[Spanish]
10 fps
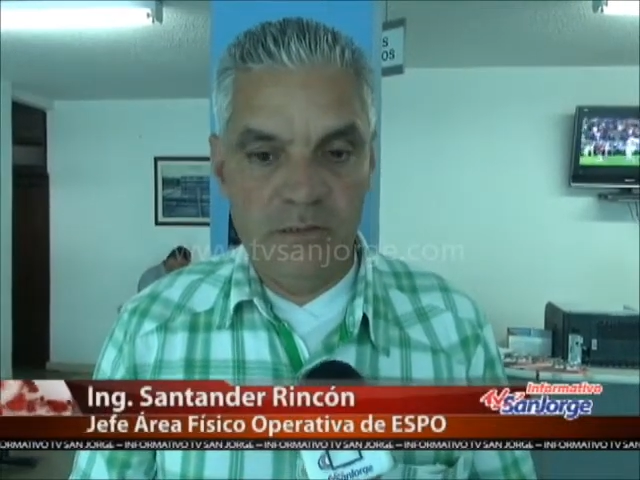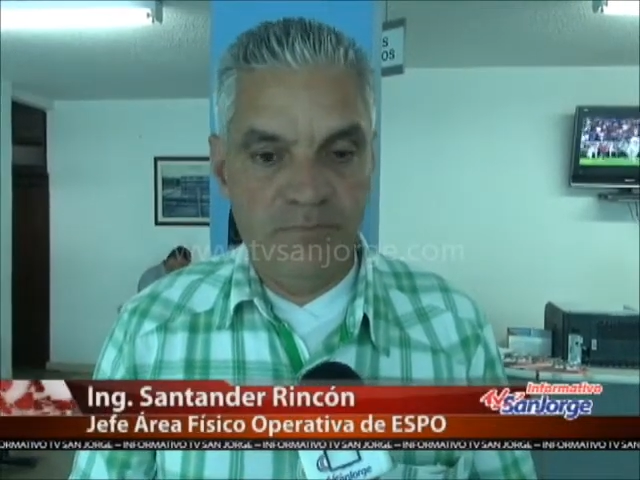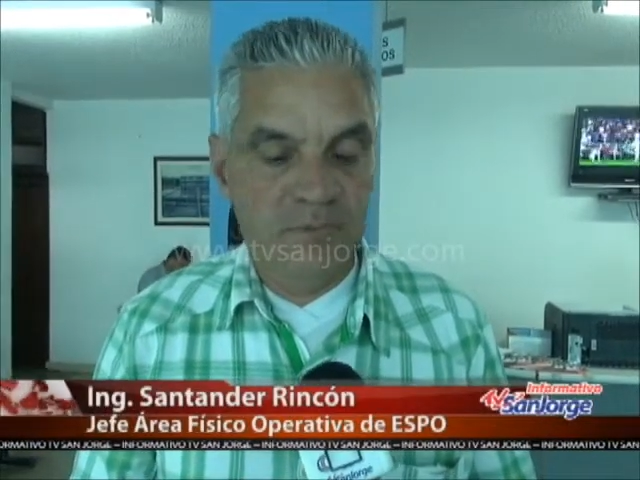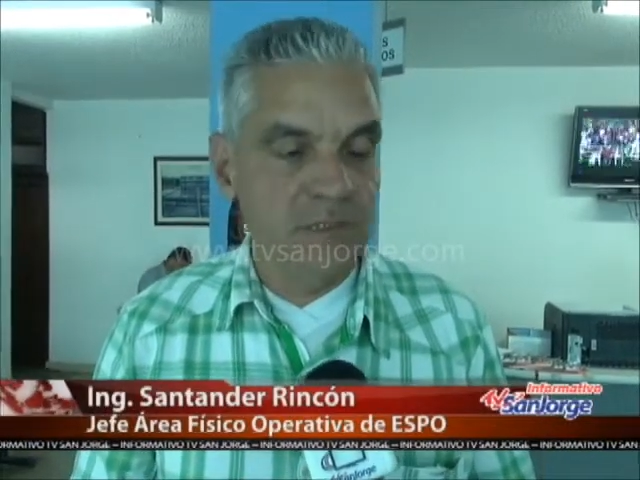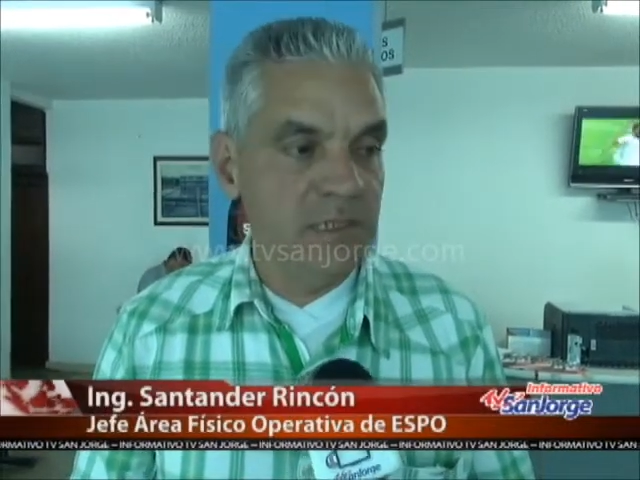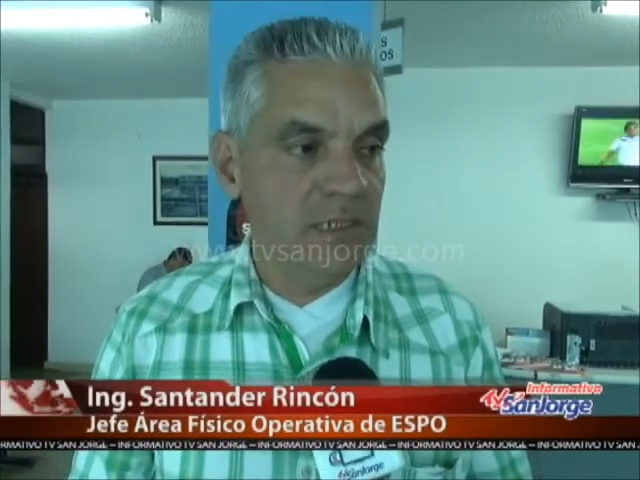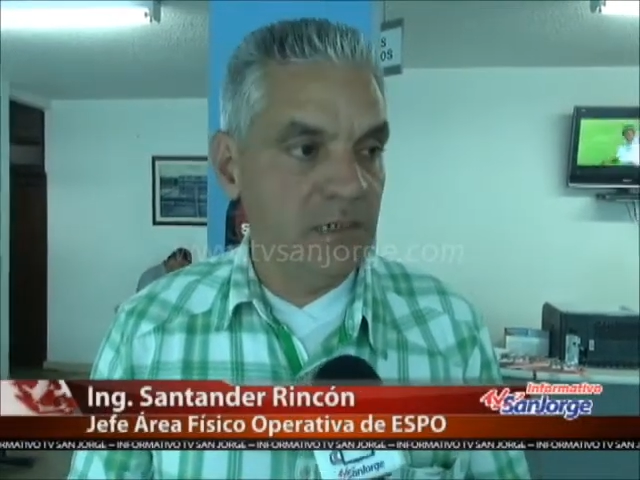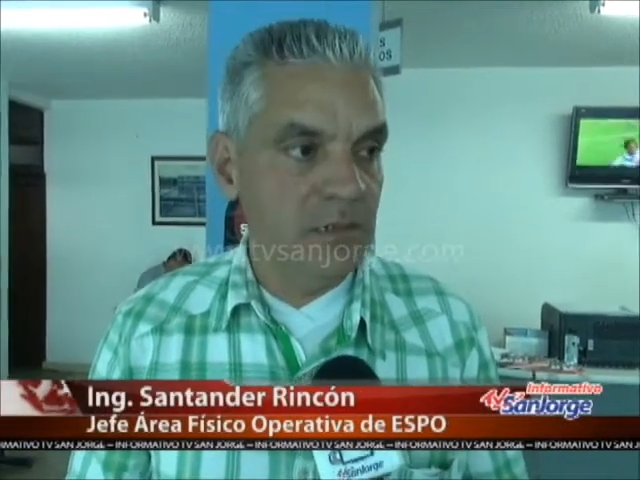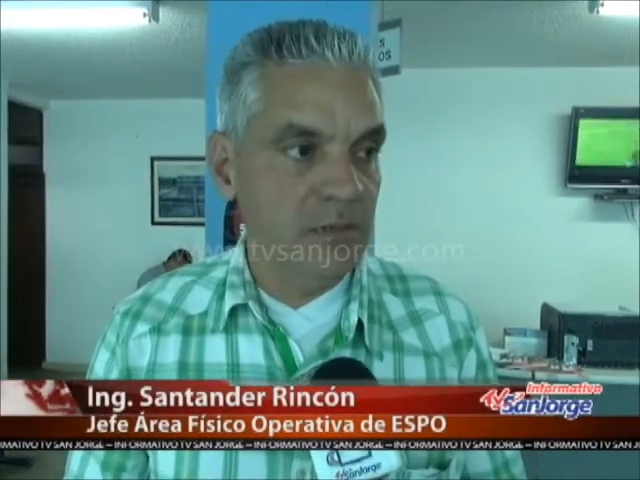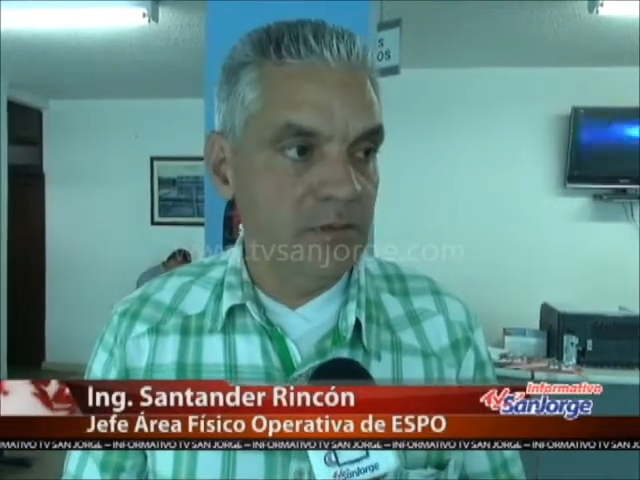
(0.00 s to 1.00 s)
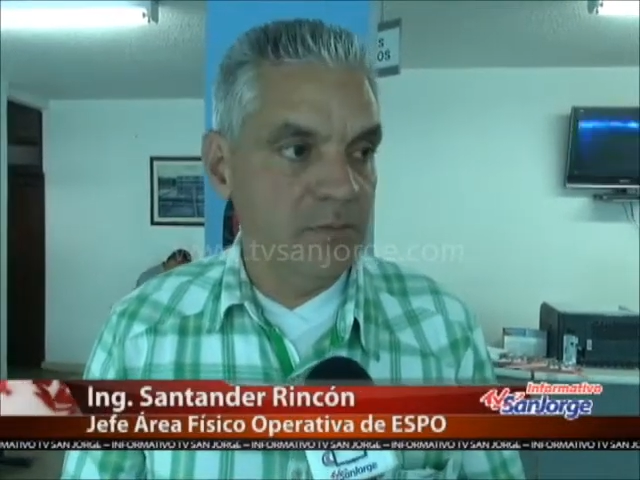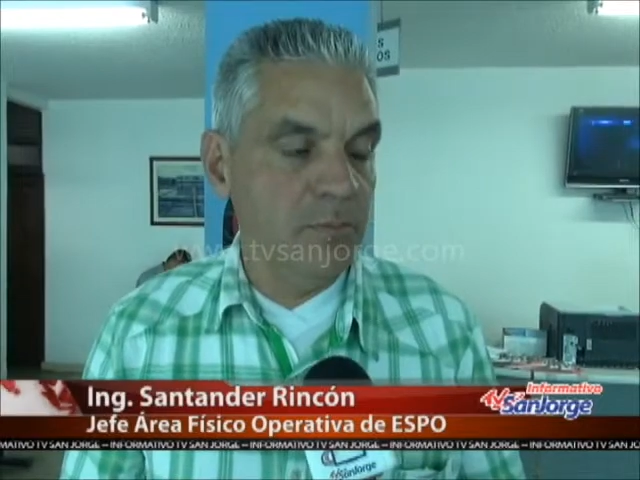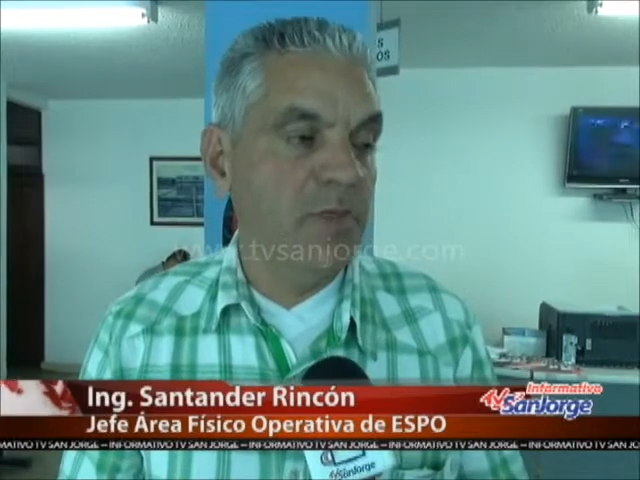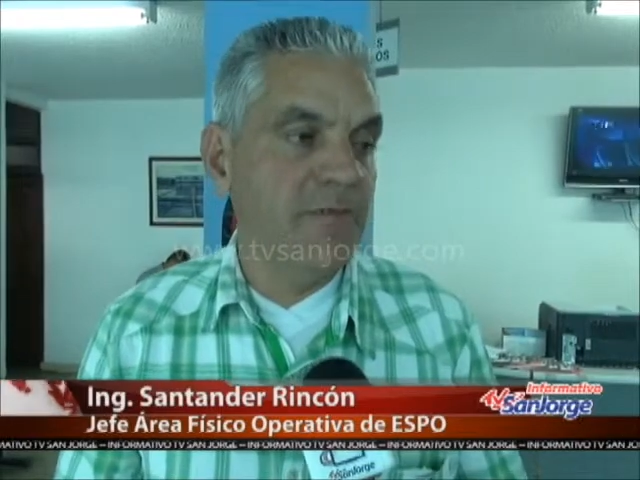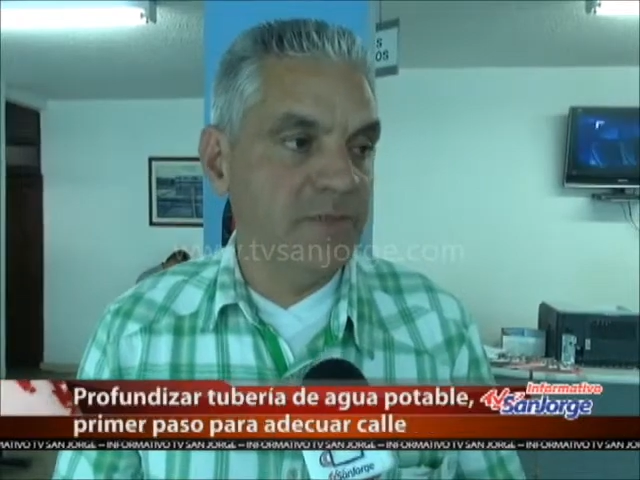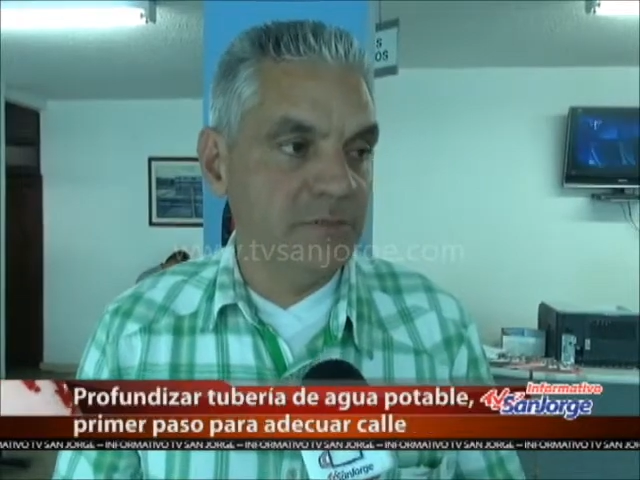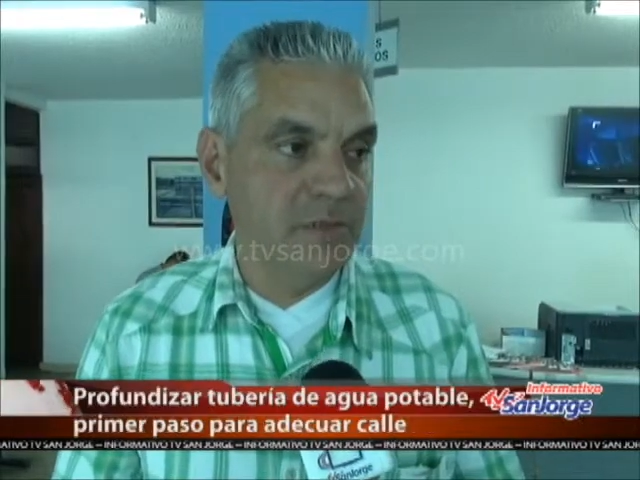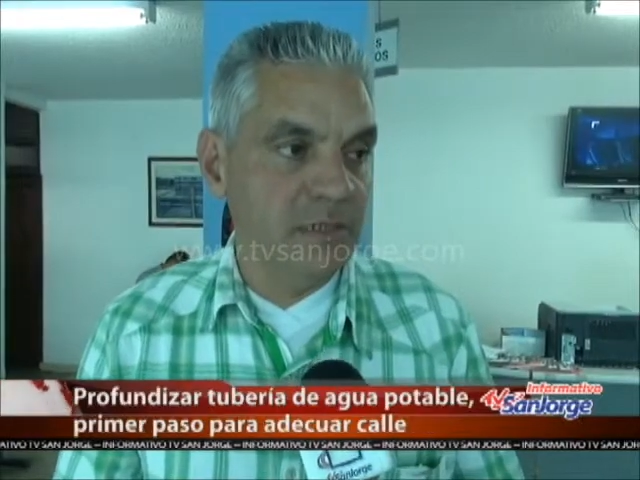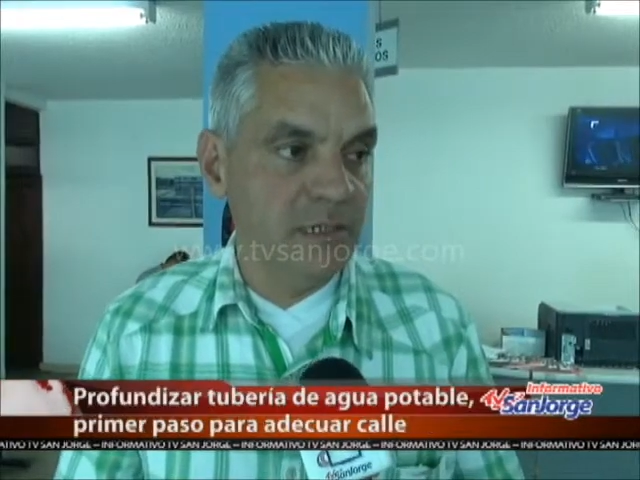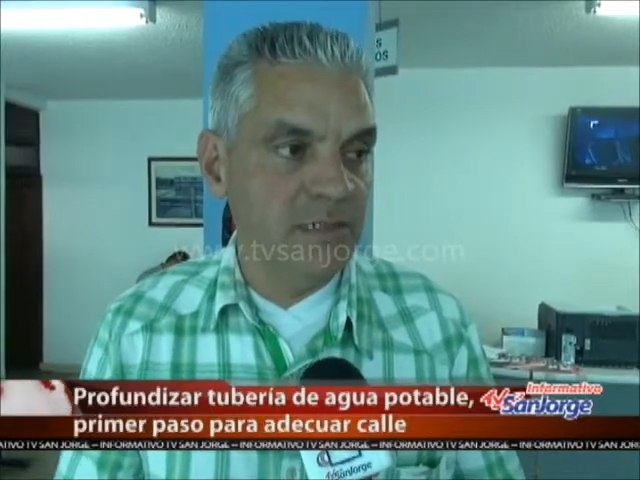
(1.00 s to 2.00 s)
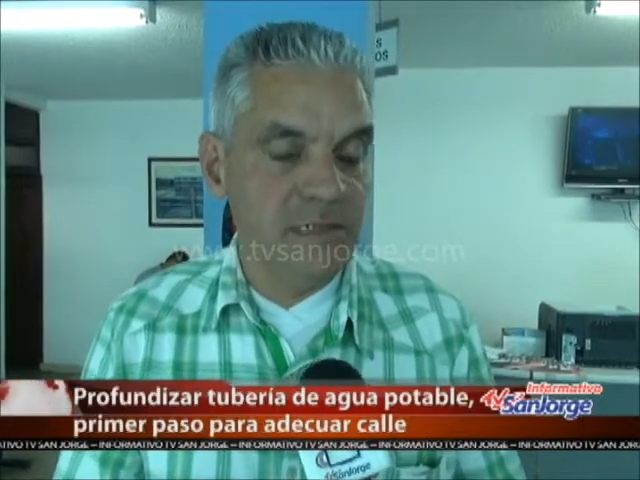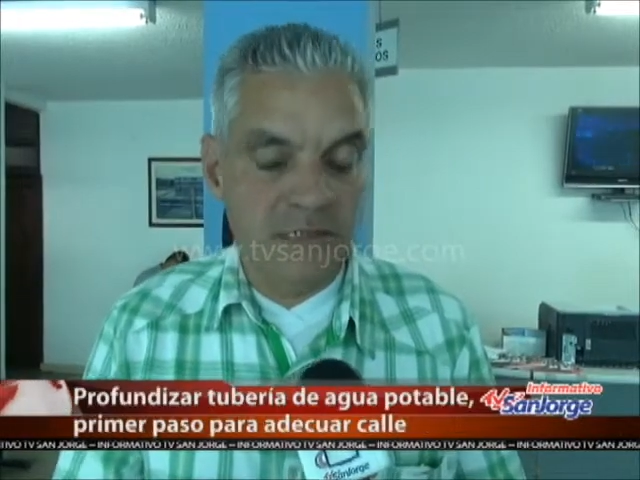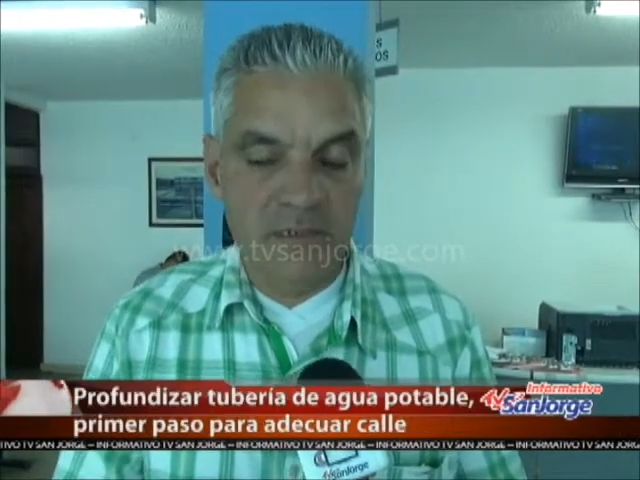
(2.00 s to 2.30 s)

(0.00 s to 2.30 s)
si pues, la factibilidad, si,